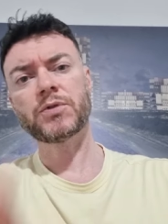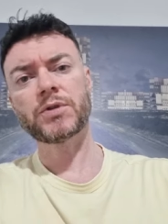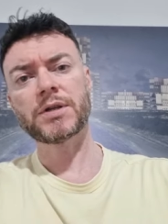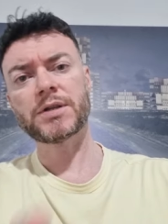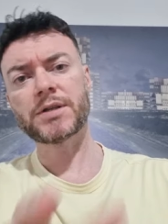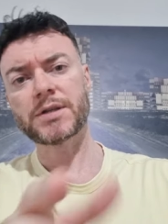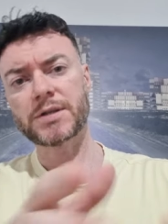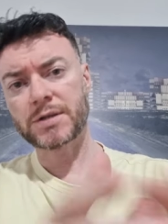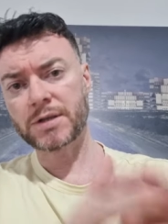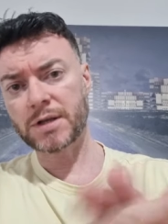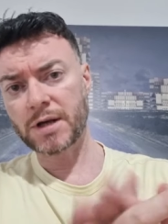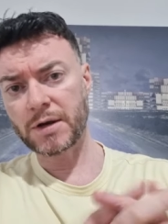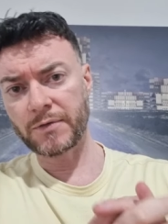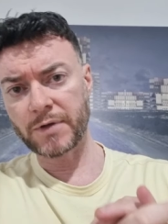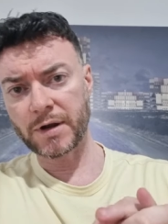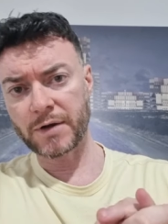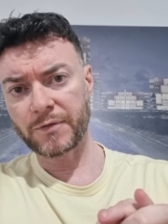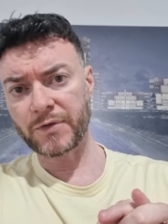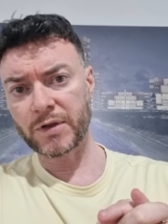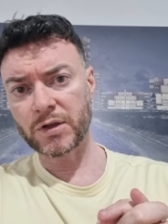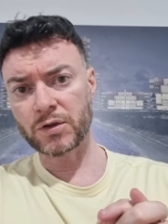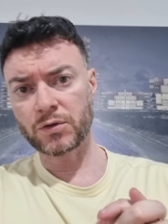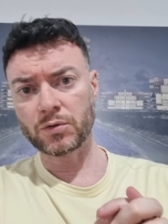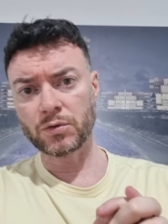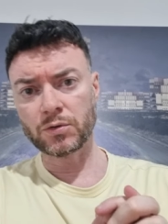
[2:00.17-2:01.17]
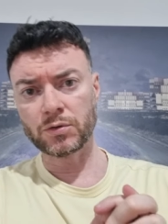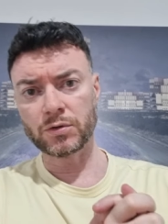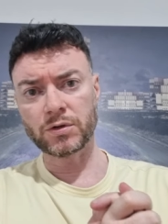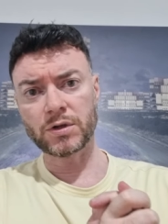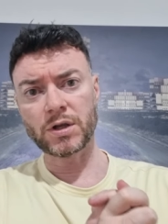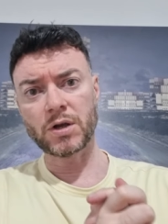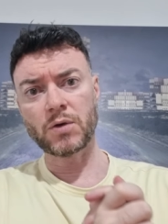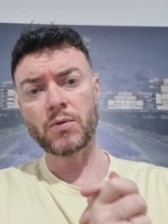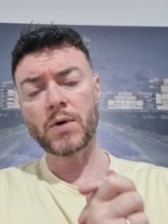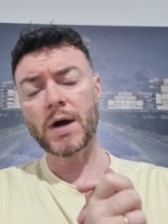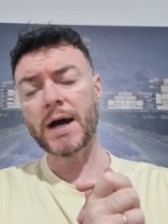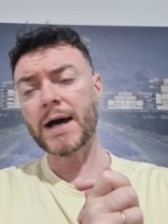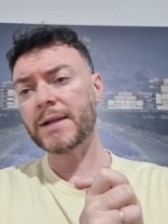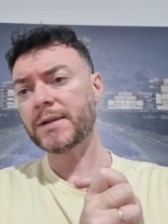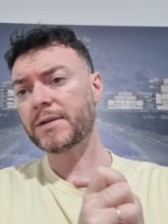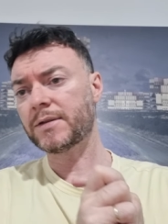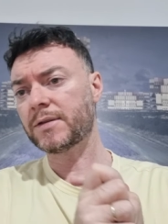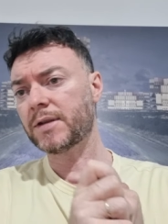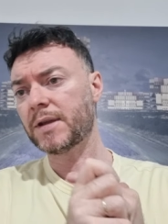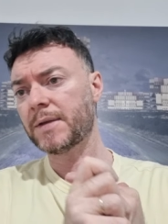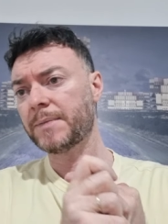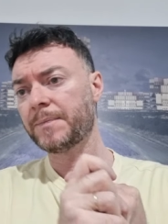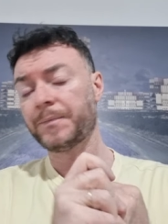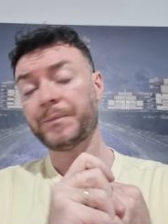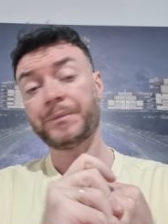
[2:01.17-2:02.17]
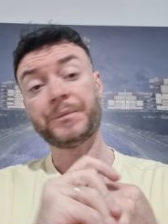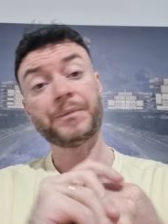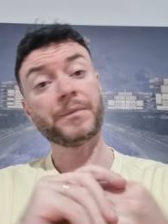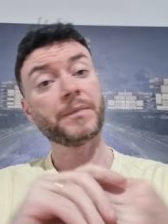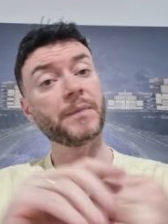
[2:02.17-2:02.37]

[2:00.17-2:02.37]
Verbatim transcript: potete iscrivervi tutti quanti